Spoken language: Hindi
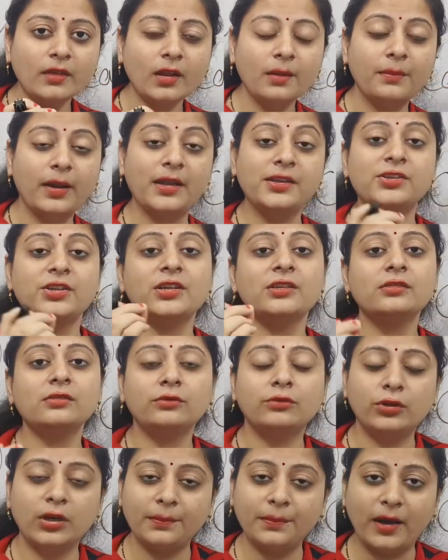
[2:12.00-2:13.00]
बाई चांस
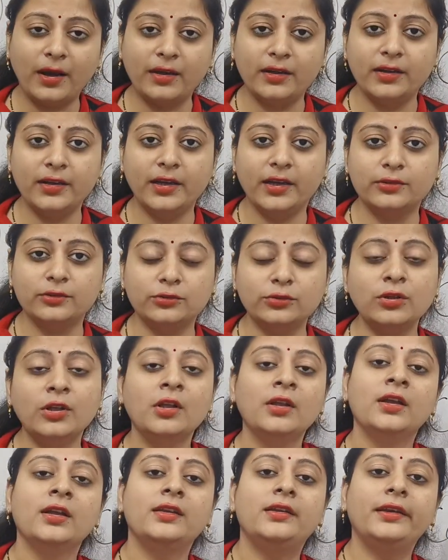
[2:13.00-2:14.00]
उन्होंने मांग लिया तो
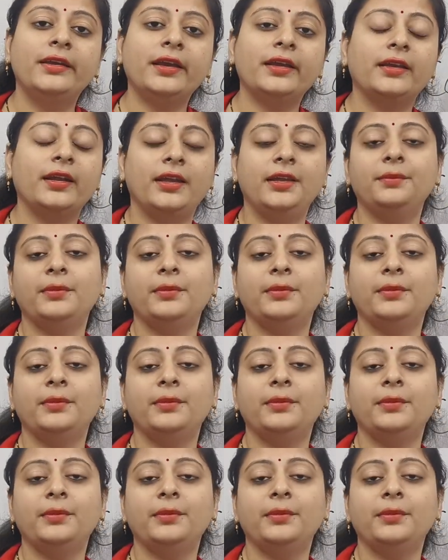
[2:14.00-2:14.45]
ठीक है नहीं